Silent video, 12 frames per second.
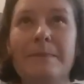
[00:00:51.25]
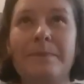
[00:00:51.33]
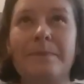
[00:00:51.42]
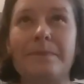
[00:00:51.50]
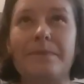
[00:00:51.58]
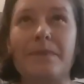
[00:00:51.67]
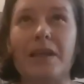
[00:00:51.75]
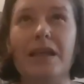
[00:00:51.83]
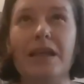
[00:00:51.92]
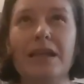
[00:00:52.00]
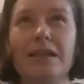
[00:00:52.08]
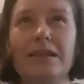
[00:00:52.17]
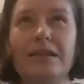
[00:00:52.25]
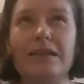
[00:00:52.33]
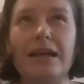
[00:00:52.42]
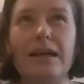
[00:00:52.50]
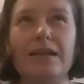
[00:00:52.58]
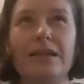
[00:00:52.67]
Mm, I
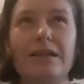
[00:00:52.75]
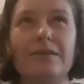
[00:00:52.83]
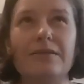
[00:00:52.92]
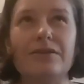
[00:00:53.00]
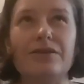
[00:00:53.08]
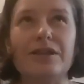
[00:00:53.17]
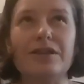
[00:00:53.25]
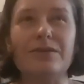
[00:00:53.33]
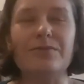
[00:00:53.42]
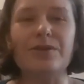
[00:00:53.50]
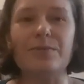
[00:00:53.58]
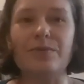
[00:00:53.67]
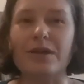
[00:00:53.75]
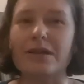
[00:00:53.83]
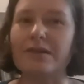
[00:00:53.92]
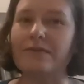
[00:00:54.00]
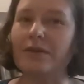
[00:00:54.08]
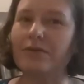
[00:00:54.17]
takie rzeczy mi się
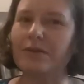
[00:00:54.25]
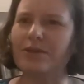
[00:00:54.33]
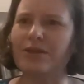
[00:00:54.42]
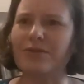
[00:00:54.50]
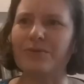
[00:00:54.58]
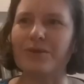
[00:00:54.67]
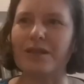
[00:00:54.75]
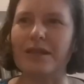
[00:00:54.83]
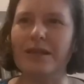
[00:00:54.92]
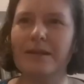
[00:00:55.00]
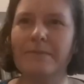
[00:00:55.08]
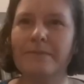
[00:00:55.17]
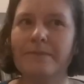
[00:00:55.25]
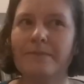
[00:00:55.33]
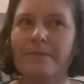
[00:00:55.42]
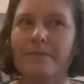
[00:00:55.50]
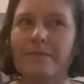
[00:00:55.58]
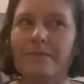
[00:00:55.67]
pokazywały, myślę, kurczę,
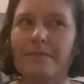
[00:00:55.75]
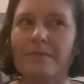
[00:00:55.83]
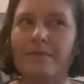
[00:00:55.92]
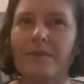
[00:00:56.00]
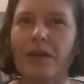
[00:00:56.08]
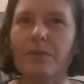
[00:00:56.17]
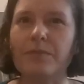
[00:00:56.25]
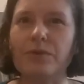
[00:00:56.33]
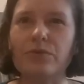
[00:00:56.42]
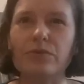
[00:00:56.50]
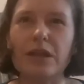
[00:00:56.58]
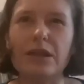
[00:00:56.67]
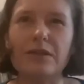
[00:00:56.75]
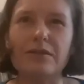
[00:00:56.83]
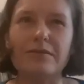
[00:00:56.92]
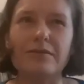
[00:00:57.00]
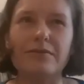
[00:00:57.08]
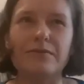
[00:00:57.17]
mm, jakby tutaj
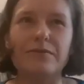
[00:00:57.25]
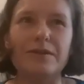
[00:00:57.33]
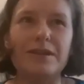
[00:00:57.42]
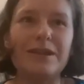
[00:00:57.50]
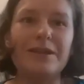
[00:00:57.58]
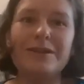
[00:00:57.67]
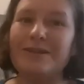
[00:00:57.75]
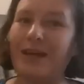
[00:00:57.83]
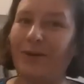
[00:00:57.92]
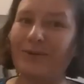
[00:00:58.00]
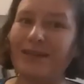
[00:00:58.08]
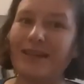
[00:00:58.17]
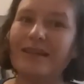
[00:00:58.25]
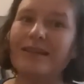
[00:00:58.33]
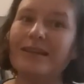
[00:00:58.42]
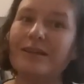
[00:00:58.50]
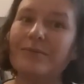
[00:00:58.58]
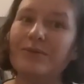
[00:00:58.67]
w tej działce
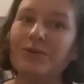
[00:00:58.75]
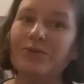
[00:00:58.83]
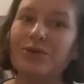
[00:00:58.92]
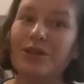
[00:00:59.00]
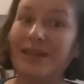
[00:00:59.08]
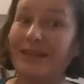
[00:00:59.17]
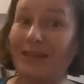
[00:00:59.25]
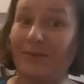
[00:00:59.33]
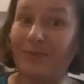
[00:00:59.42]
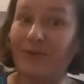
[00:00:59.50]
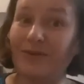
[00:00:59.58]
jakby już jestem